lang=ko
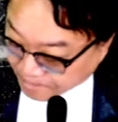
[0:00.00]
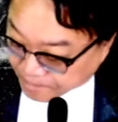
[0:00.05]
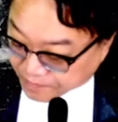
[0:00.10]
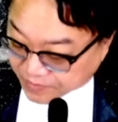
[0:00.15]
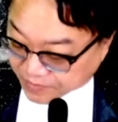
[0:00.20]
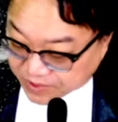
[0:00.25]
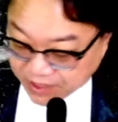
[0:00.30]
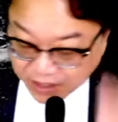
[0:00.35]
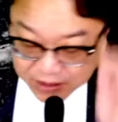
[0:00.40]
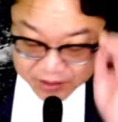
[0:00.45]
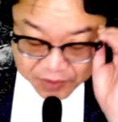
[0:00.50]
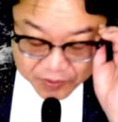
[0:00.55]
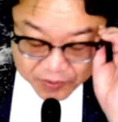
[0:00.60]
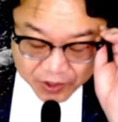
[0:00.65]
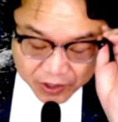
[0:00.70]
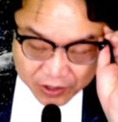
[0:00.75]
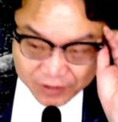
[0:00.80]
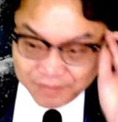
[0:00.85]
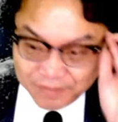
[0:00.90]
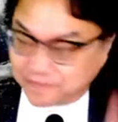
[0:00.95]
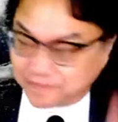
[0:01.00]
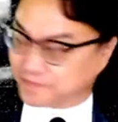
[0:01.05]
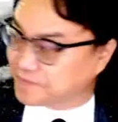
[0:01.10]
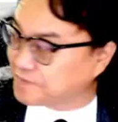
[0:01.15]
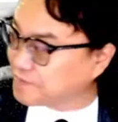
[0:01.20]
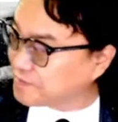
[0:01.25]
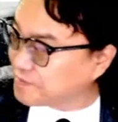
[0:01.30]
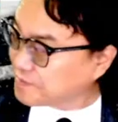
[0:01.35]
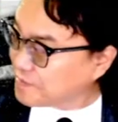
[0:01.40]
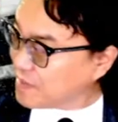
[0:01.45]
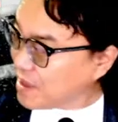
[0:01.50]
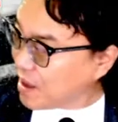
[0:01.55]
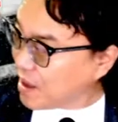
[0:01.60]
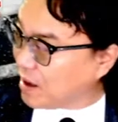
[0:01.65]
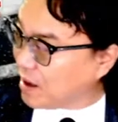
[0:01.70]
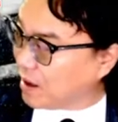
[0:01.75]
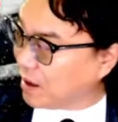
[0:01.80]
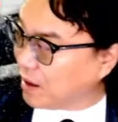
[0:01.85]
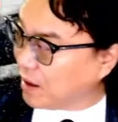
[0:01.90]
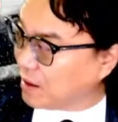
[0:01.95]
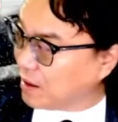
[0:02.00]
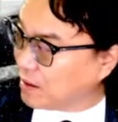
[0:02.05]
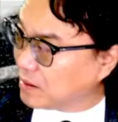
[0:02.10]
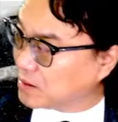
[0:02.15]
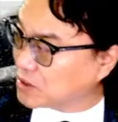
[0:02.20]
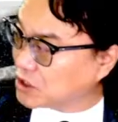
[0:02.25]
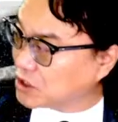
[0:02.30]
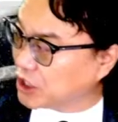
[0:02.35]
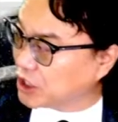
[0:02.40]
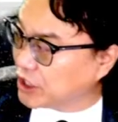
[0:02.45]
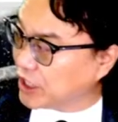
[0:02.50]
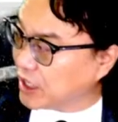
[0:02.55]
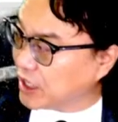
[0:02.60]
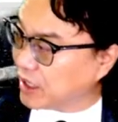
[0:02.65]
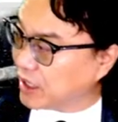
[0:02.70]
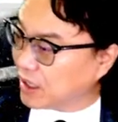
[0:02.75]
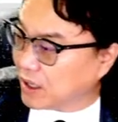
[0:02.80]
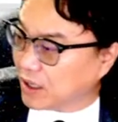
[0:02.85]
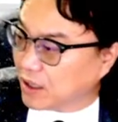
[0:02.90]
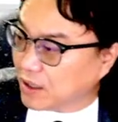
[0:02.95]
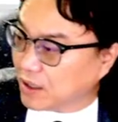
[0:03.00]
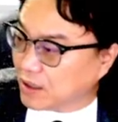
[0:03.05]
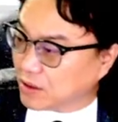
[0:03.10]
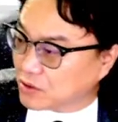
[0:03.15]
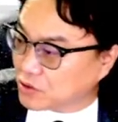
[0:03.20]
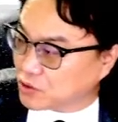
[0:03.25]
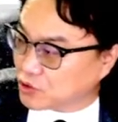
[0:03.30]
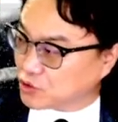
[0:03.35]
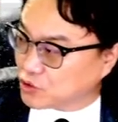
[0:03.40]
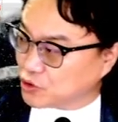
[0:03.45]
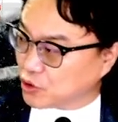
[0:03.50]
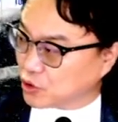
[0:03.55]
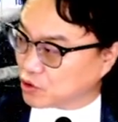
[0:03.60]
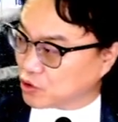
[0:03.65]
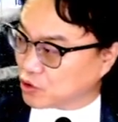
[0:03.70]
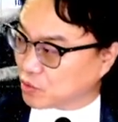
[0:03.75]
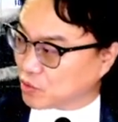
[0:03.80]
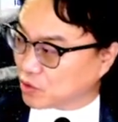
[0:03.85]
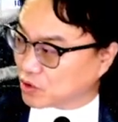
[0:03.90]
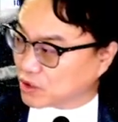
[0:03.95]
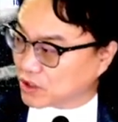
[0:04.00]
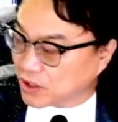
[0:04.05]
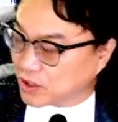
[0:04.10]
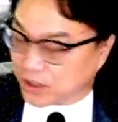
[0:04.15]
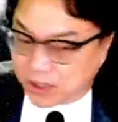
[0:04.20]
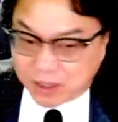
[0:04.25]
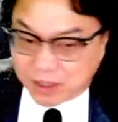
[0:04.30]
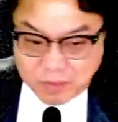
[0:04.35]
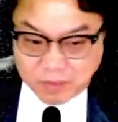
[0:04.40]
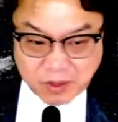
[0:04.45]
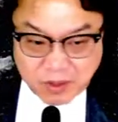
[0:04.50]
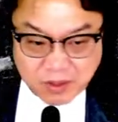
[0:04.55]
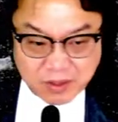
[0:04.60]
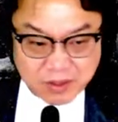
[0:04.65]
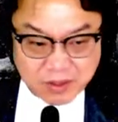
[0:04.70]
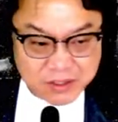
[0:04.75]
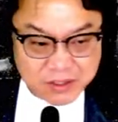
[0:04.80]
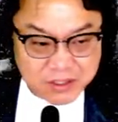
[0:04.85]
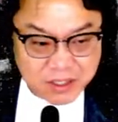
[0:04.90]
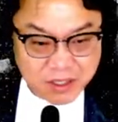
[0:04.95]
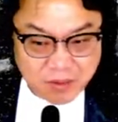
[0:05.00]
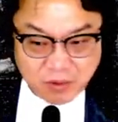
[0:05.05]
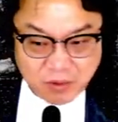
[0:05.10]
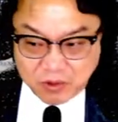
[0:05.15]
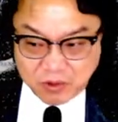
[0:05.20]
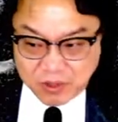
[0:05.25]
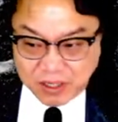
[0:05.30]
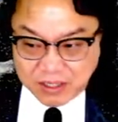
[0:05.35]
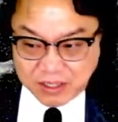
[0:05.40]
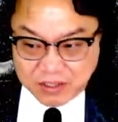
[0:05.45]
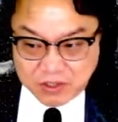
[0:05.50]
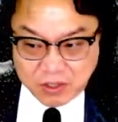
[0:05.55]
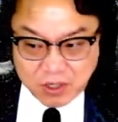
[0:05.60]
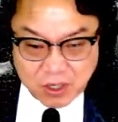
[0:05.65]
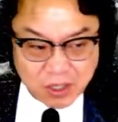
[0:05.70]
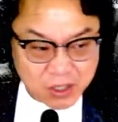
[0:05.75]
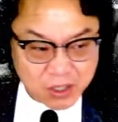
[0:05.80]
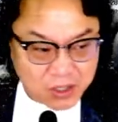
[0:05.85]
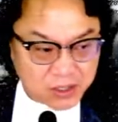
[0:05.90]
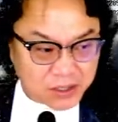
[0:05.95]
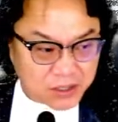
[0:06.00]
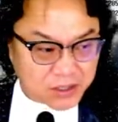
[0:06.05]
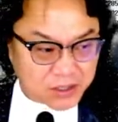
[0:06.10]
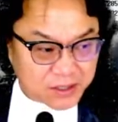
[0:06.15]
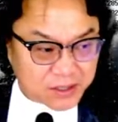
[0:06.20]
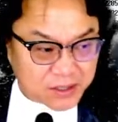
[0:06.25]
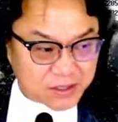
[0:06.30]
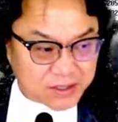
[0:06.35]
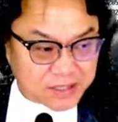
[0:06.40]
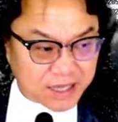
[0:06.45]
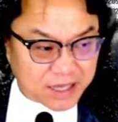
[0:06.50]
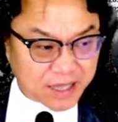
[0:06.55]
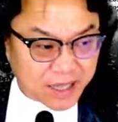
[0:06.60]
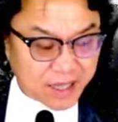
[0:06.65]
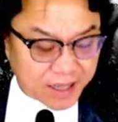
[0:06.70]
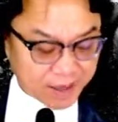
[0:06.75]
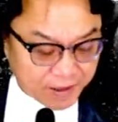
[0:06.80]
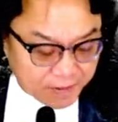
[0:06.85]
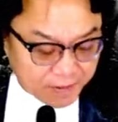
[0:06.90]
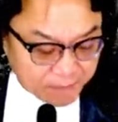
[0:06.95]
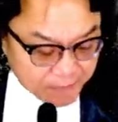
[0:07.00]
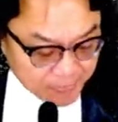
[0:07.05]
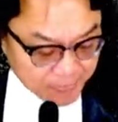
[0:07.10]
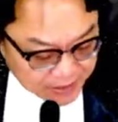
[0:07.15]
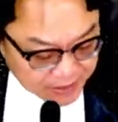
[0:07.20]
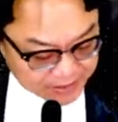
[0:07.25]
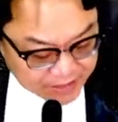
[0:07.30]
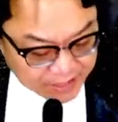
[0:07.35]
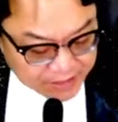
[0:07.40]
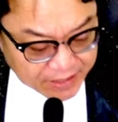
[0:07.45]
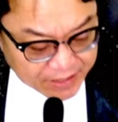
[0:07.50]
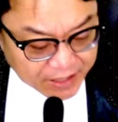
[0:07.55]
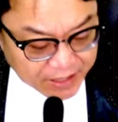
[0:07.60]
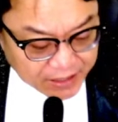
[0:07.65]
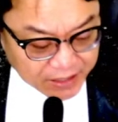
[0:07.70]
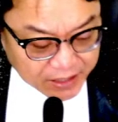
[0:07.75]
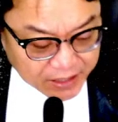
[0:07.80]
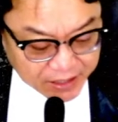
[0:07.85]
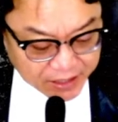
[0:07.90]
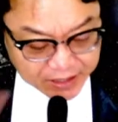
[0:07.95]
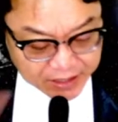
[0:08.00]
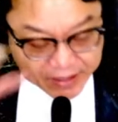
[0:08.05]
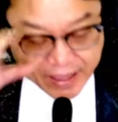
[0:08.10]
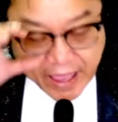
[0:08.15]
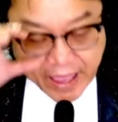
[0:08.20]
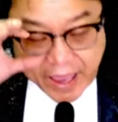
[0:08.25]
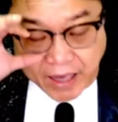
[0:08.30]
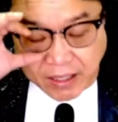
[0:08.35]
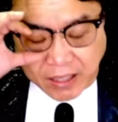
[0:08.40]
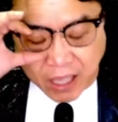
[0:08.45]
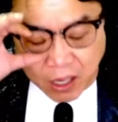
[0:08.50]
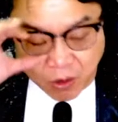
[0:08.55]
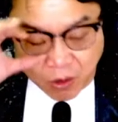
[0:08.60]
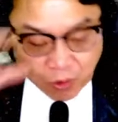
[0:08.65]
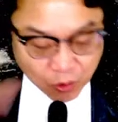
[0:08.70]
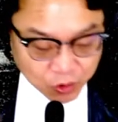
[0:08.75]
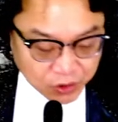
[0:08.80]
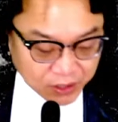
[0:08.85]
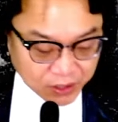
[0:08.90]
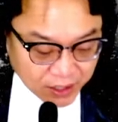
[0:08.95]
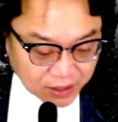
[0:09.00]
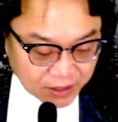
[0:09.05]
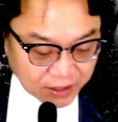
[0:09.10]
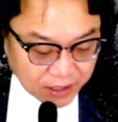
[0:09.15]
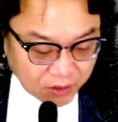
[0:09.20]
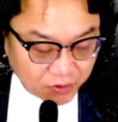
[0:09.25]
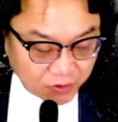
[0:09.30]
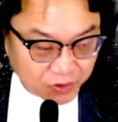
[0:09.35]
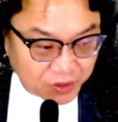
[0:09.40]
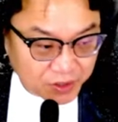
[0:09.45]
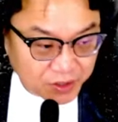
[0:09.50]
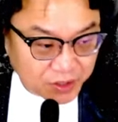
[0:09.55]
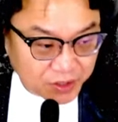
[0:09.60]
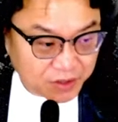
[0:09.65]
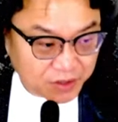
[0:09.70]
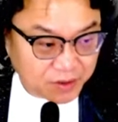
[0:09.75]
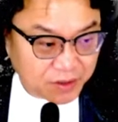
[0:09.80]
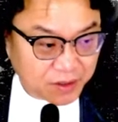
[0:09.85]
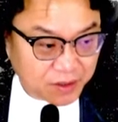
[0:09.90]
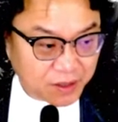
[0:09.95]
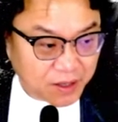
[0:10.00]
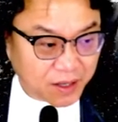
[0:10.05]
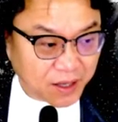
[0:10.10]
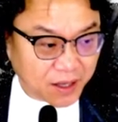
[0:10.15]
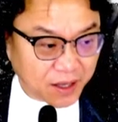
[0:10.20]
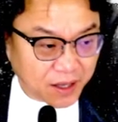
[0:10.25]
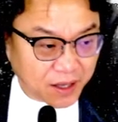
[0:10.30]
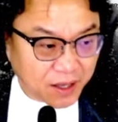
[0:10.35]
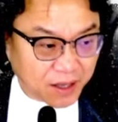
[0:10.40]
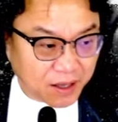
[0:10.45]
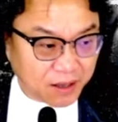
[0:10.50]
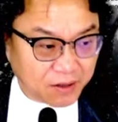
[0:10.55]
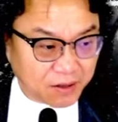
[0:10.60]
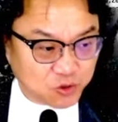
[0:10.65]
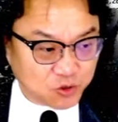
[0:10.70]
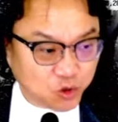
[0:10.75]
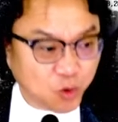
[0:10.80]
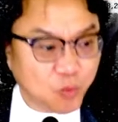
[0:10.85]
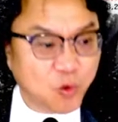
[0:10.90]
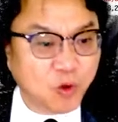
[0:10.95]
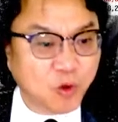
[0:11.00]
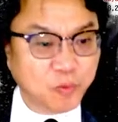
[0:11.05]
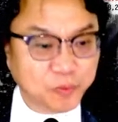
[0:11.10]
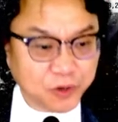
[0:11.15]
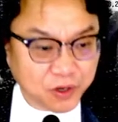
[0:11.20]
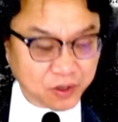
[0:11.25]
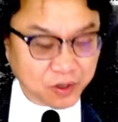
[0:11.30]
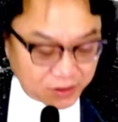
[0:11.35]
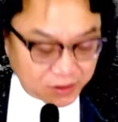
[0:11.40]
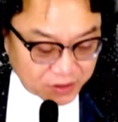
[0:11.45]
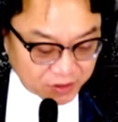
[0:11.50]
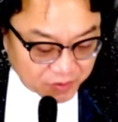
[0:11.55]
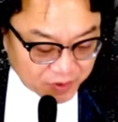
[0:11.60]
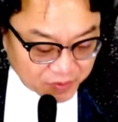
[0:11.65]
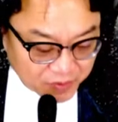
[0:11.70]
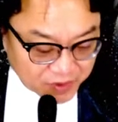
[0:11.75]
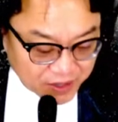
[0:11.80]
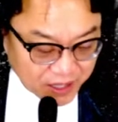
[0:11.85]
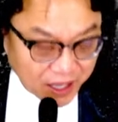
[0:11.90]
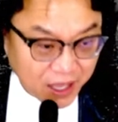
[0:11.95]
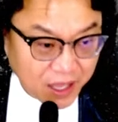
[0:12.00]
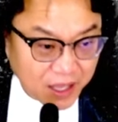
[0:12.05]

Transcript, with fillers: 자, 그러면 아, 전일 주요 종목들 한번 챙겨보도록 하죠. 자, 상당히 냉탕, 온탕을 가고 있는 아, 종목별 흐름입니다.